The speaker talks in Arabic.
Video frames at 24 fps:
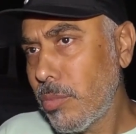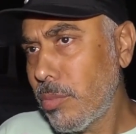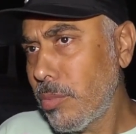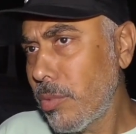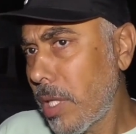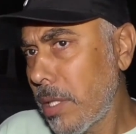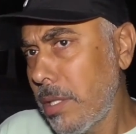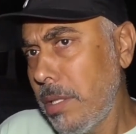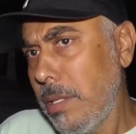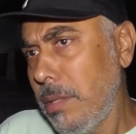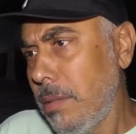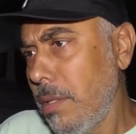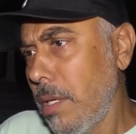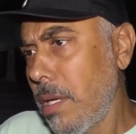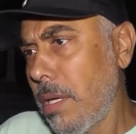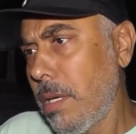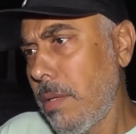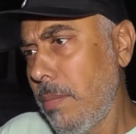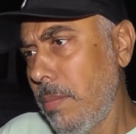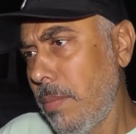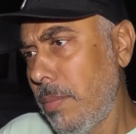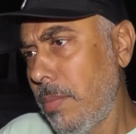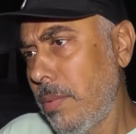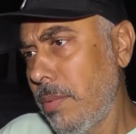ويعني يا
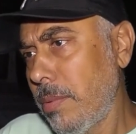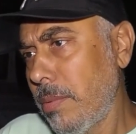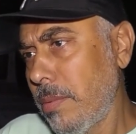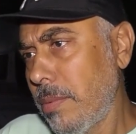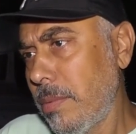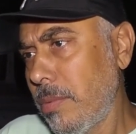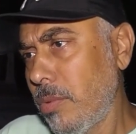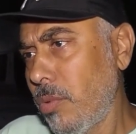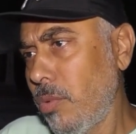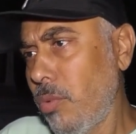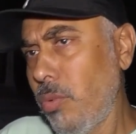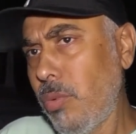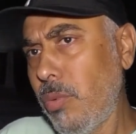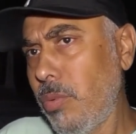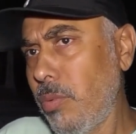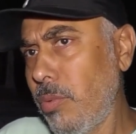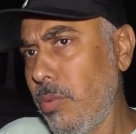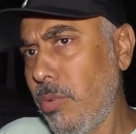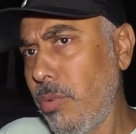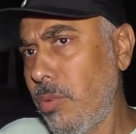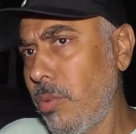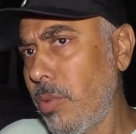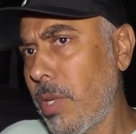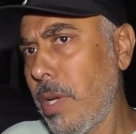رب
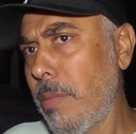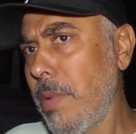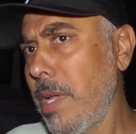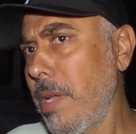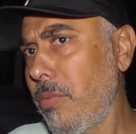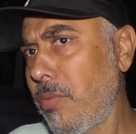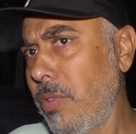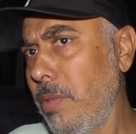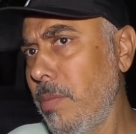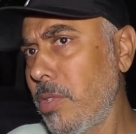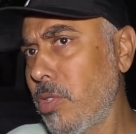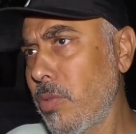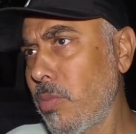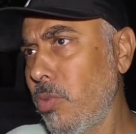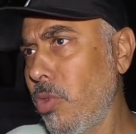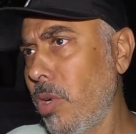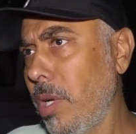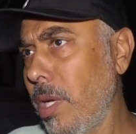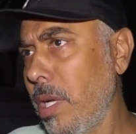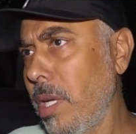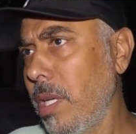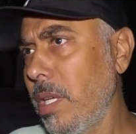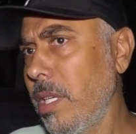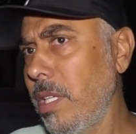وكمان في
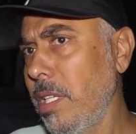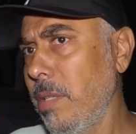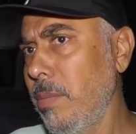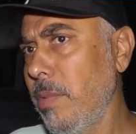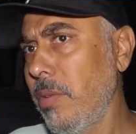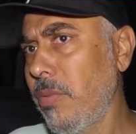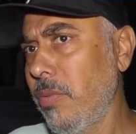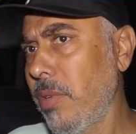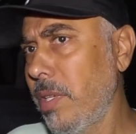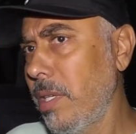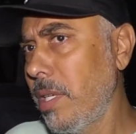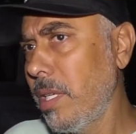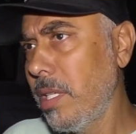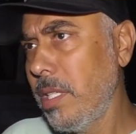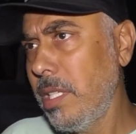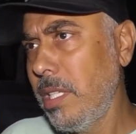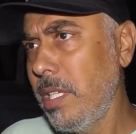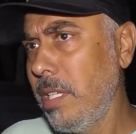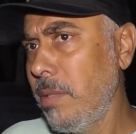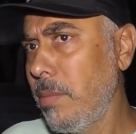مجموعة هائلة من الفنانين